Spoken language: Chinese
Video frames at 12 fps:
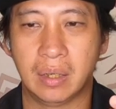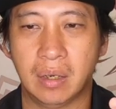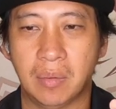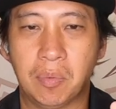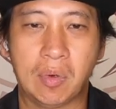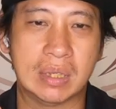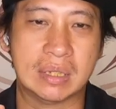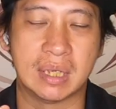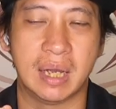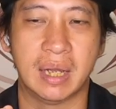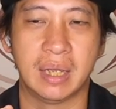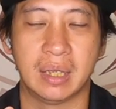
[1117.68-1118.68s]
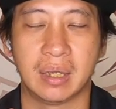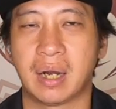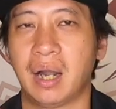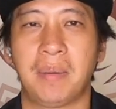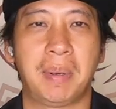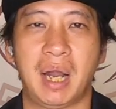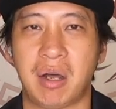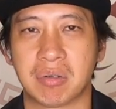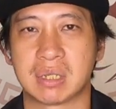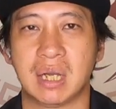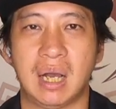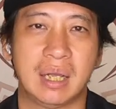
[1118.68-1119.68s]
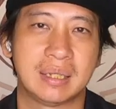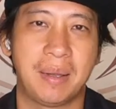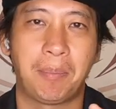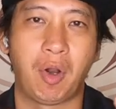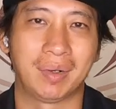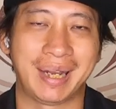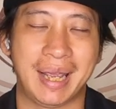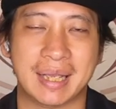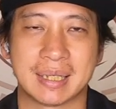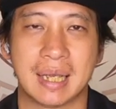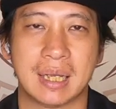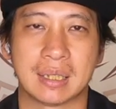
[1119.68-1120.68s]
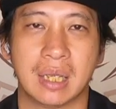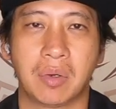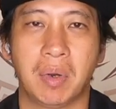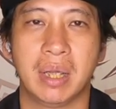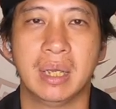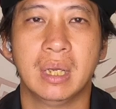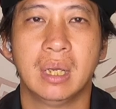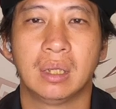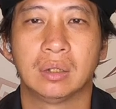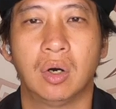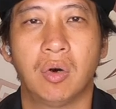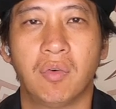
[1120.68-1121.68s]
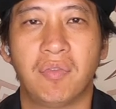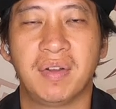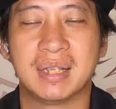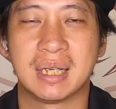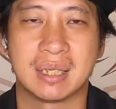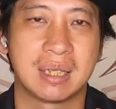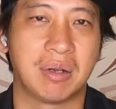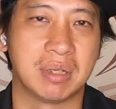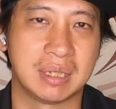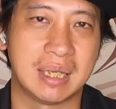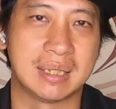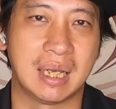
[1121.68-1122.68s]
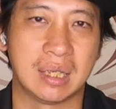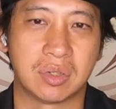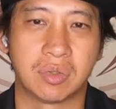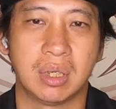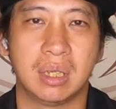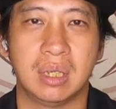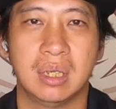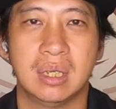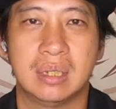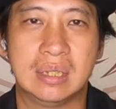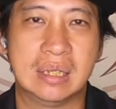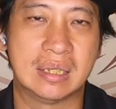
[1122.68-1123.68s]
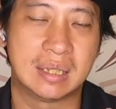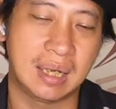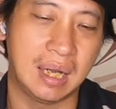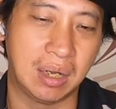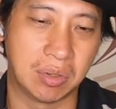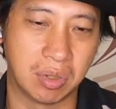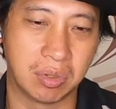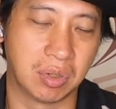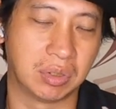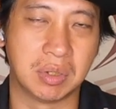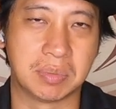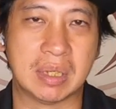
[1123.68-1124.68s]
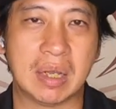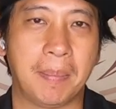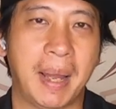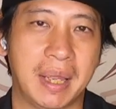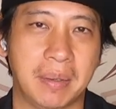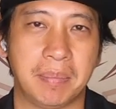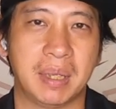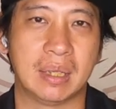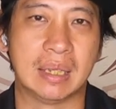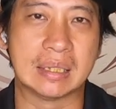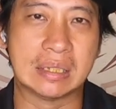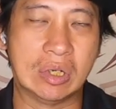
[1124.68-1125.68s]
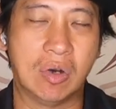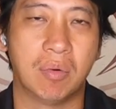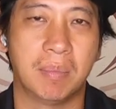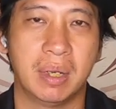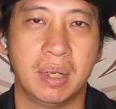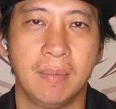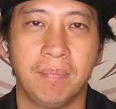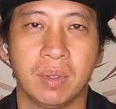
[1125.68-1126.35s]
呃，不管在 clubhouse 啊，在 podcast 啊这一块都非常少人在讲，所以今天是刚好用 YouTube 这个拍影片。那之后我们。